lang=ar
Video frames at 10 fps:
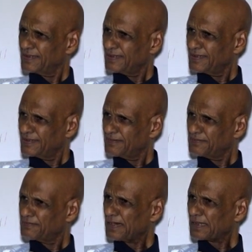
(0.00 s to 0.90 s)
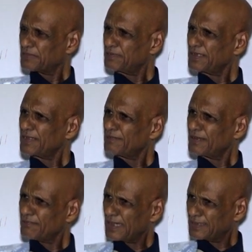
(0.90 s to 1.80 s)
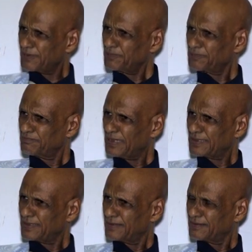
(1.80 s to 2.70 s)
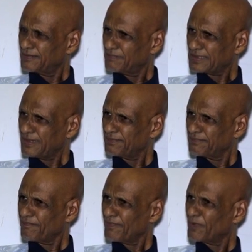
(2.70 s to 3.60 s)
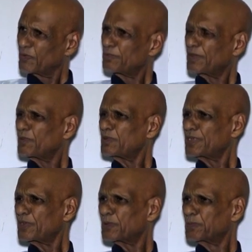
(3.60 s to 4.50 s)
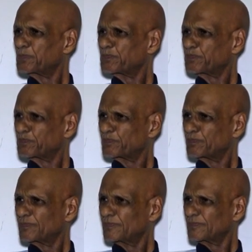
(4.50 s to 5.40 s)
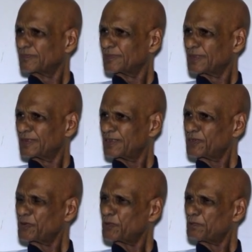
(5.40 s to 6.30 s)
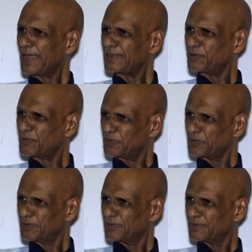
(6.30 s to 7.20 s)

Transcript: آه، فهم فرق كبير بين مالكين مالكين المصرف وبين اللي يسيروه تسيروا ما يقدر يعود